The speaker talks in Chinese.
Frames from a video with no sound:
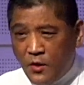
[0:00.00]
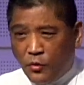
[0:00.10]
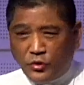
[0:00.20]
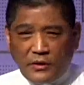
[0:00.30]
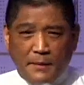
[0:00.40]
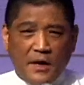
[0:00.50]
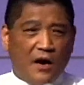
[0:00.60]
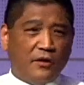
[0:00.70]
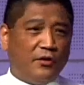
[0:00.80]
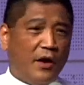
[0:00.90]
我说他们
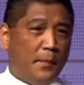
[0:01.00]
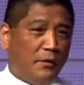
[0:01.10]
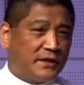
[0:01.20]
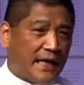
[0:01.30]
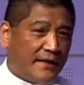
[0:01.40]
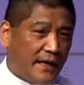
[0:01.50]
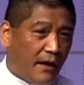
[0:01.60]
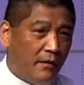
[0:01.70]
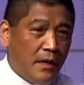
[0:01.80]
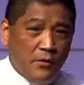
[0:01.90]
好像都要把我杀掉，
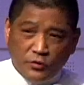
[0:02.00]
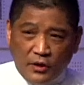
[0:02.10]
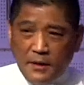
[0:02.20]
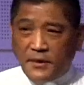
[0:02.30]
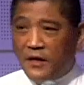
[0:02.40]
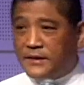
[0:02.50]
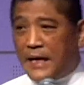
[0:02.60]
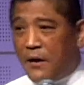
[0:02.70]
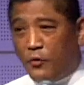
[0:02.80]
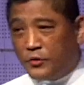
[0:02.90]
我说他们要
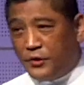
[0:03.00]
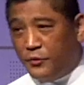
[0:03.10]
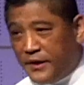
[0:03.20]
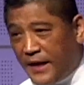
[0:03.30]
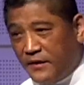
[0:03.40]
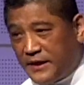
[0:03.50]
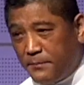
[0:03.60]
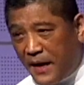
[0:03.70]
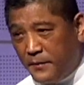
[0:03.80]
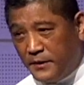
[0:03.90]
杀我，我觉得我应该要先
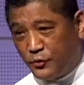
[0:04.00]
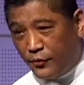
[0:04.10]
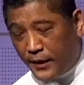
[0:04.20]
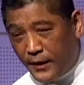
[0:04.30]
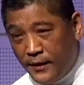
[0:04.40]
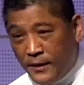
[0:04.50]
把他们做了。